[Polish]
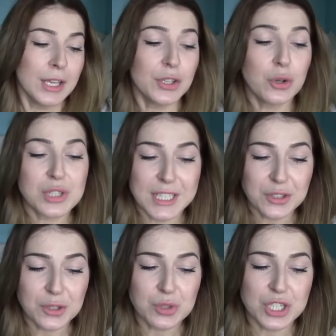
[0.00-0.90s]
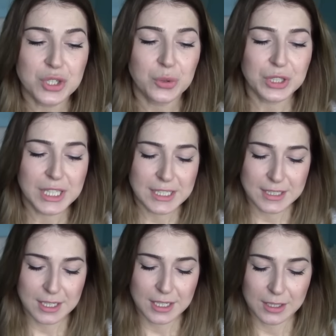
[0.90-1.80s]
I ostatnią rzeczą
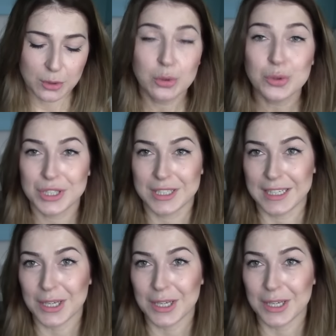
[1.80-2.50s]
jest kurtka.